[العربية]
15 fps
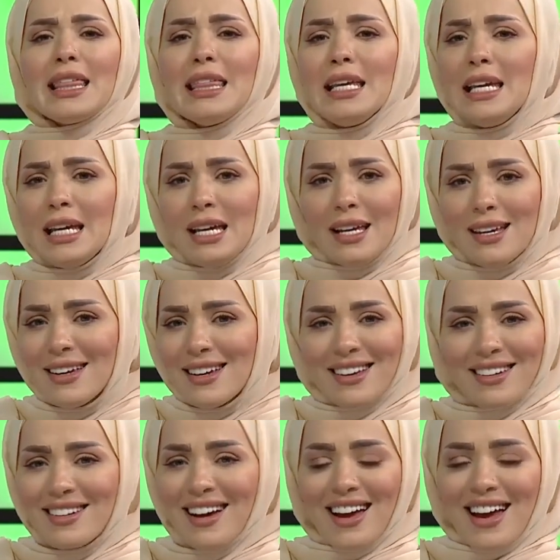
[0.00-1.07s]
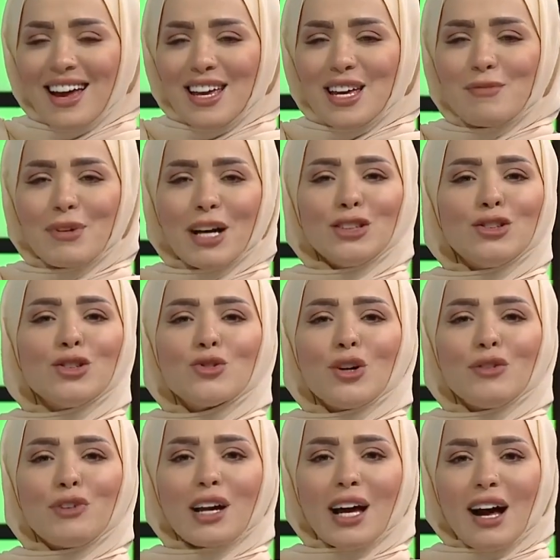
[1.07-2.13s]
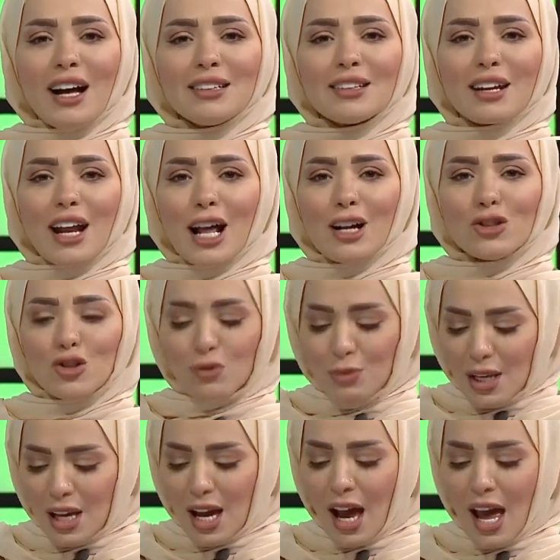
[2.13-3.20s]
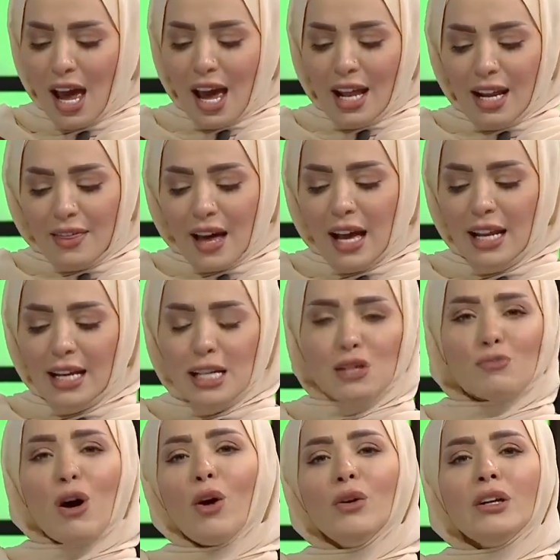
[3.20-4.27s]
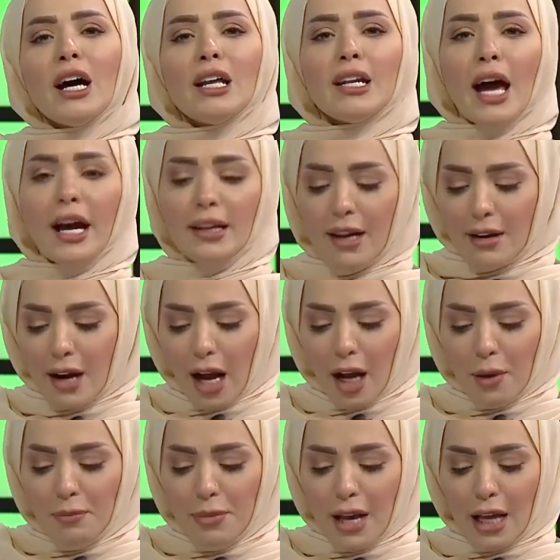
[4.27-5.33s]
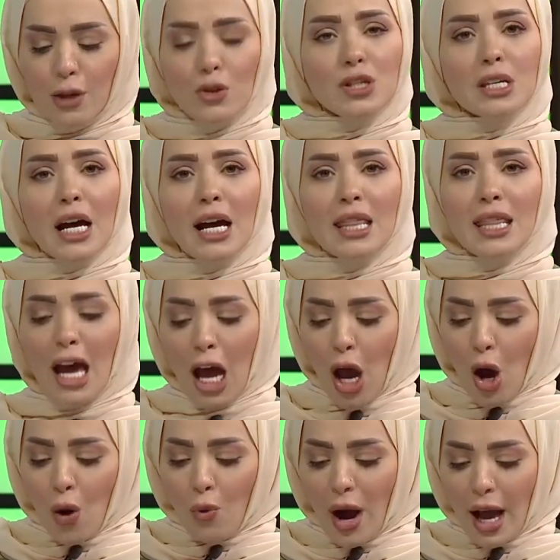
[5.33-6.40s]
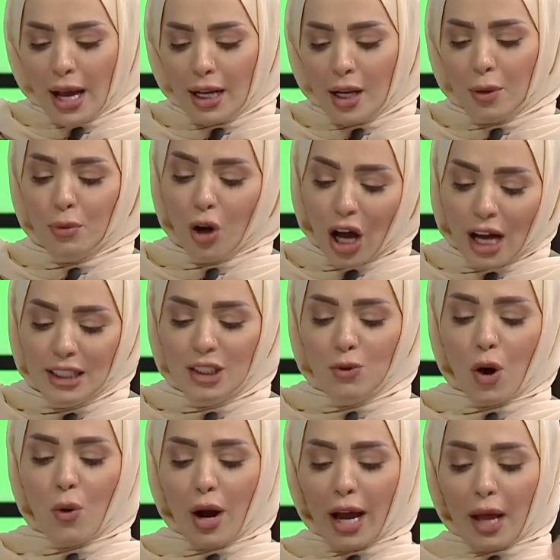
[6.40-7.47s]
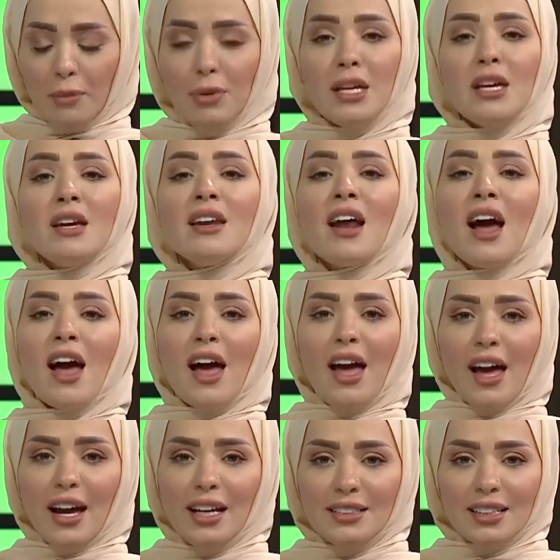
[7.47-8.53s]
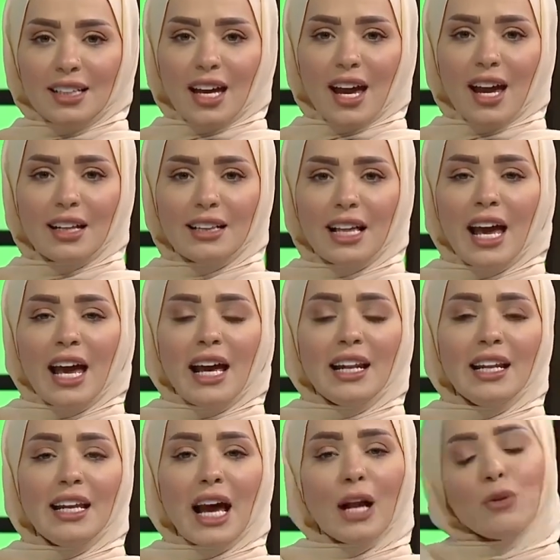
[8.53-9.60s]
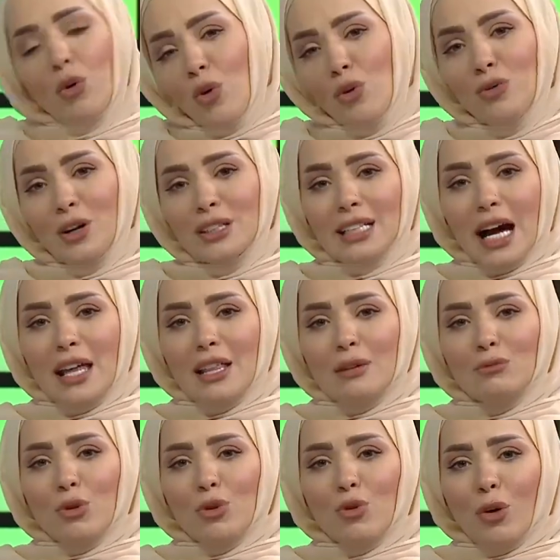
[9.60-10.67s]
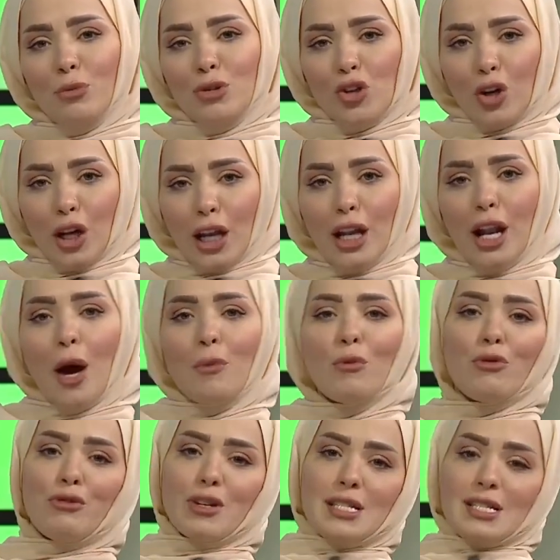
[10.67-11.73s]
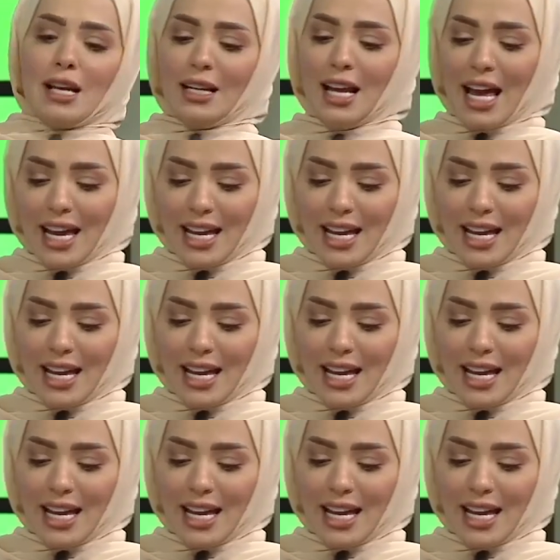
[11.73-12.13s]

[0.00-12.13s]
كثير يمكن تجول في خاطر الجميع لذلك اسمحوا لنا ان احنا نرحب بالاستاذ وائل بخاتي وهو خبير اتيكيت للوقوف عند هذا الموضوع بشكل مفصل